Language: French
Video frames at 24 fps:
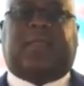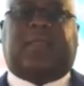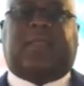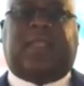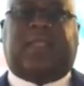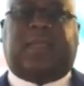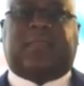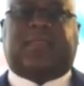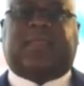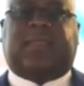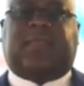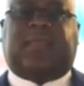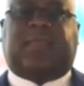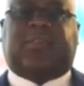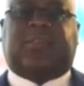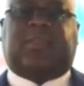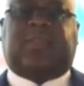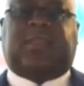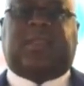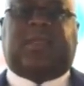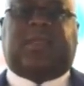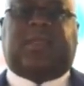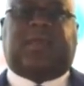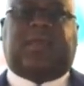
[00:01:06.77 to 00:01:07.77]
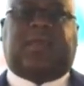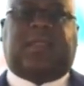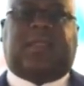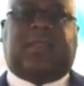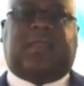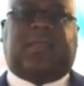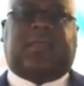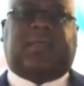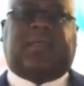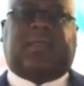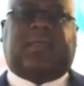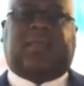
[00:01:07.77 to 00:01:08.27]
l'intérêt
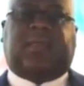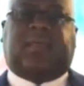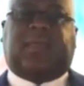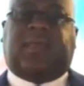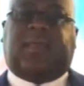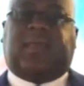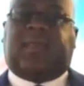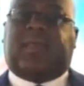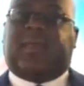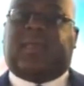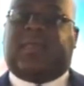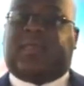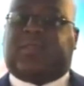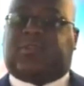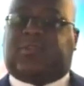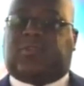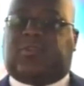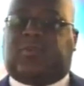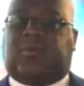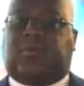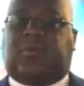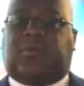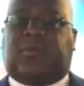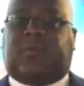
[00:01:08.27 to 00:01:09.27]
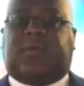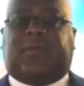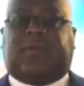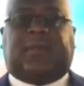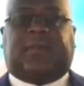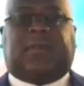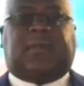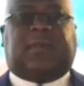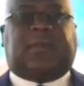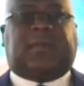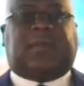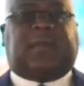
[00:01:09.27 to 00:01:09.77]
général, et ce,
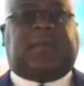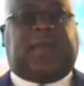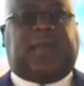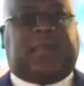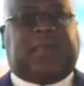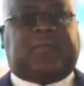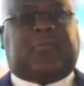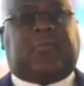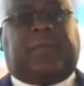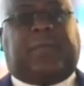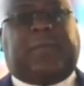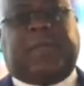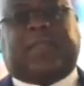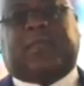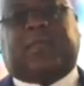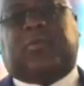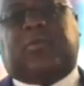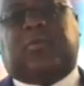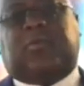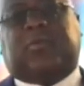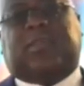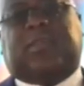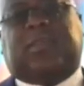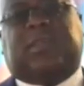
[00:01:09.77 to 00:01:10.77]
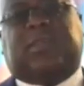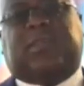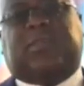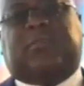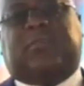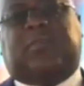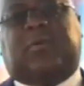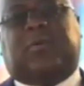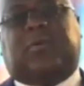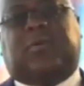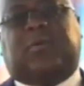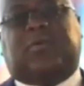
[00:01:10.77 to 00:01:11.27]
grâce au
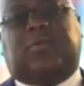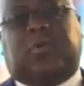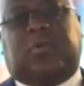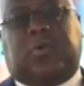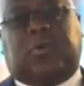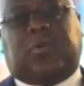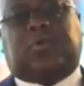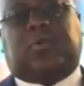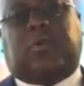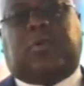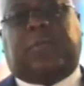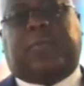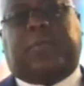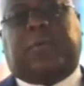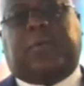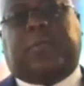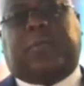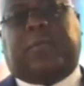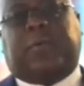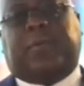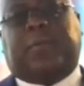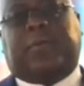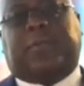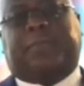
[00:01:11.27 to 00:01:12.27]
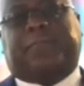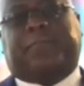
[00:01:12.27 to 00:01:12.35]
patriotisme de notre peuple.